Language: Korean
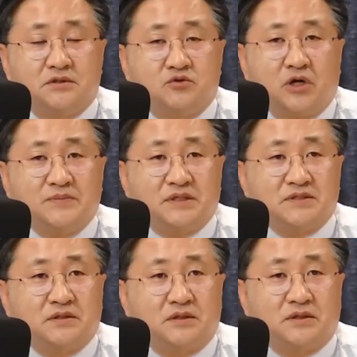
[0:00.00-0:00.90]
조합장
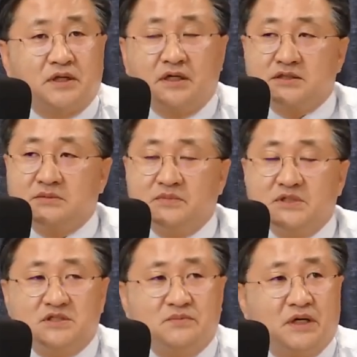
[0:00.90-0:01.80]
선거 때
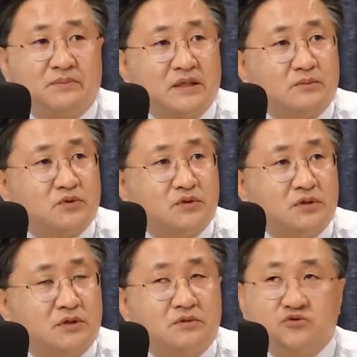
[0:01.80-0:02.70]
20만 원 받은 분들
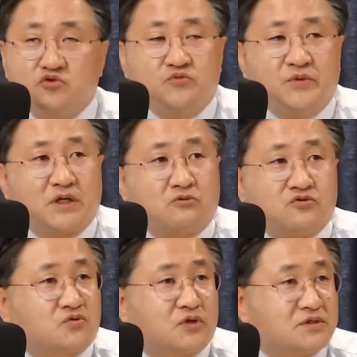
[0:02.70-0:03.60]
20명인가
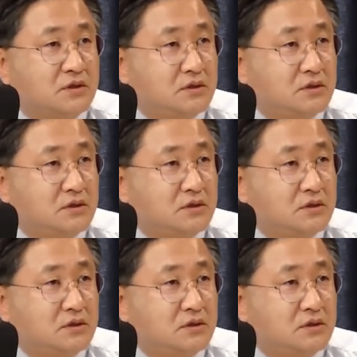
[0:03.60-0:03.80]
구속됐어요.